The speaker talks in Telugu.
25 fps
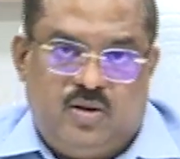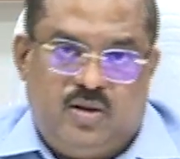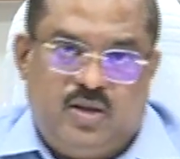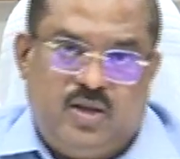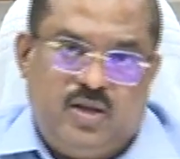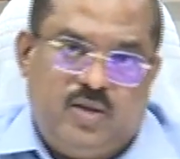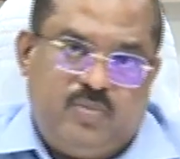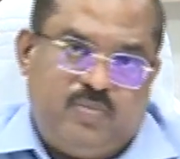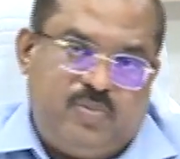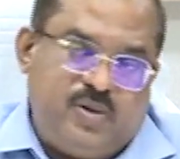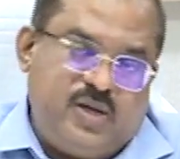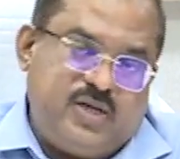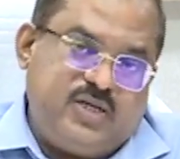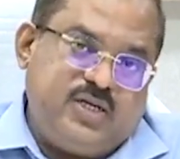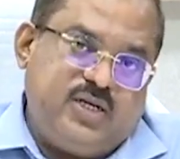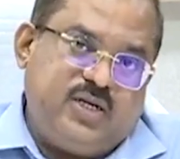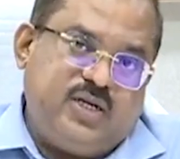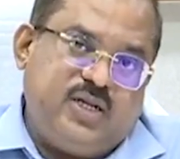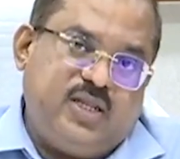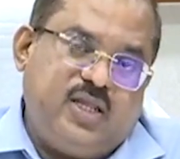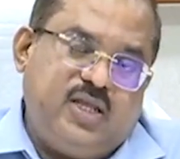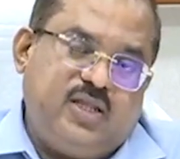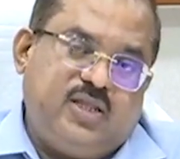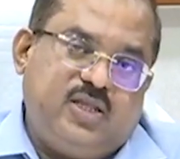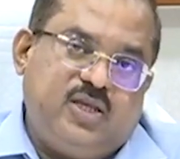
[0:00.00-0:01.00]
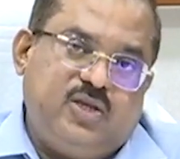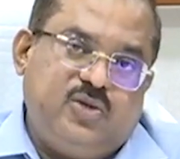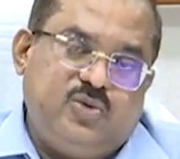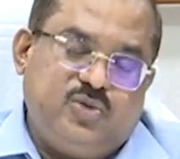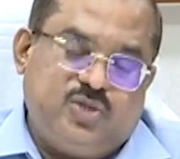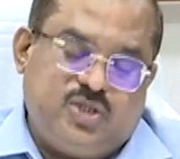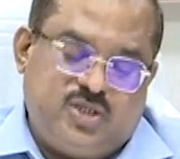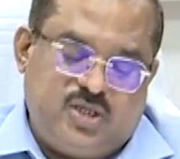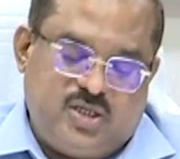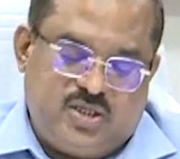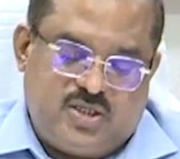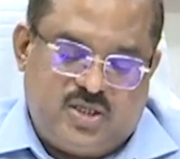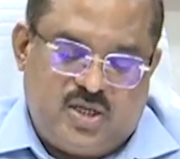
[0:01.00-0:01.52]
ఈ పేషెంట్ ఏదైతే యూస్
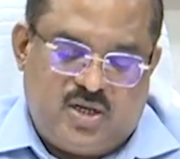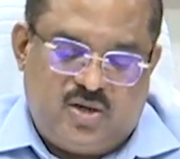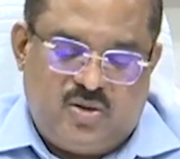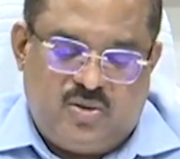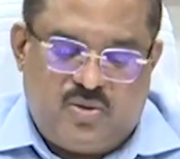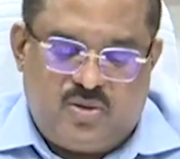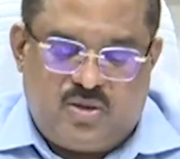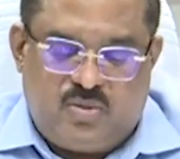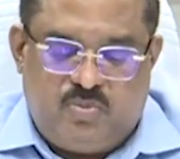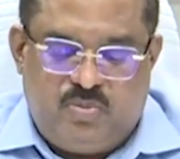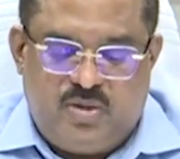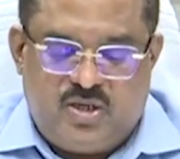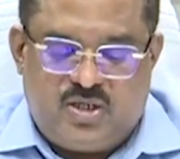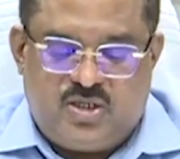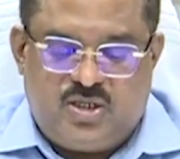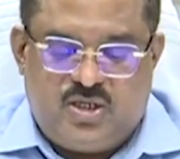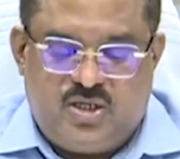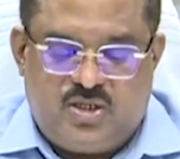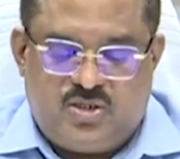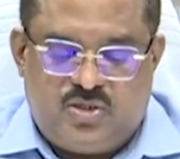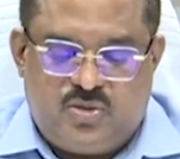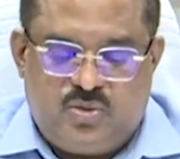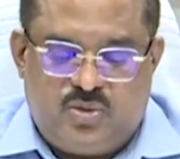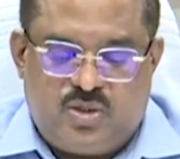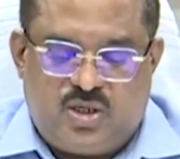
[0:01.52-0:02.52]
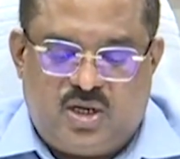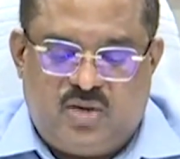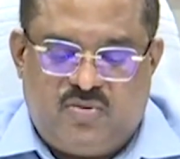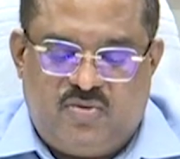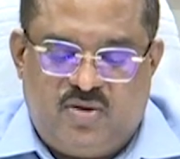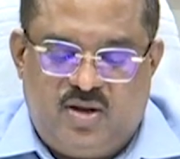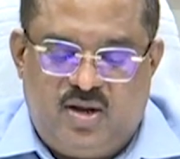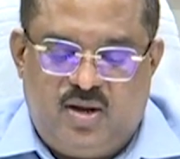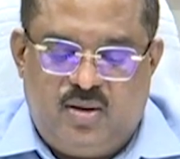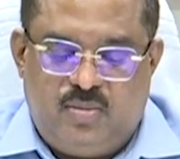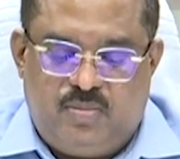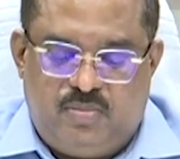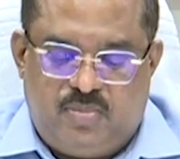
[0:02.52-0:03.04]
చేశాడో బెడ్షీట్సు
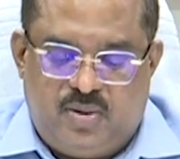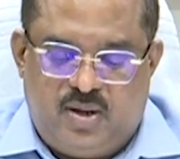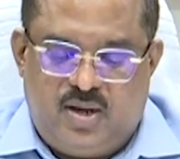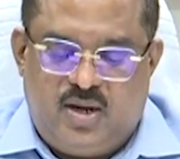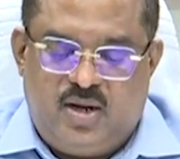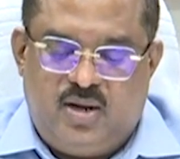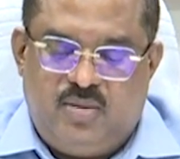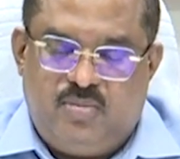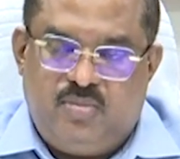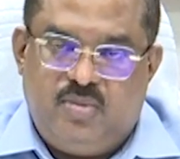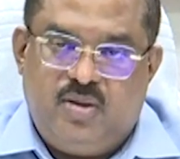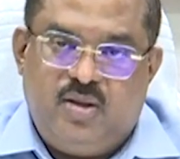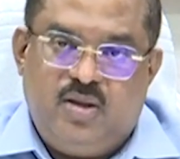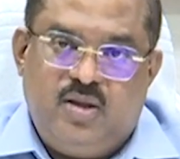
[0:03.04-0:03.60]
టవల్ పల్లెం